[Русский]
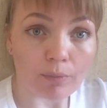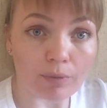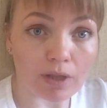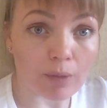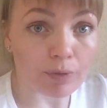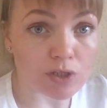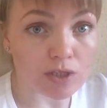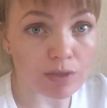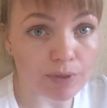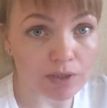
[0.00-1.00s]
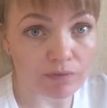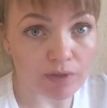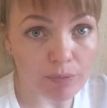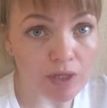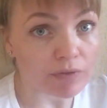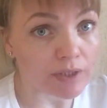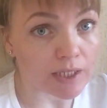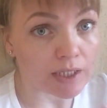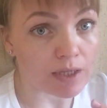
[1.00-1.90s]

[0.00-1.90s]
была просто не проинформирована,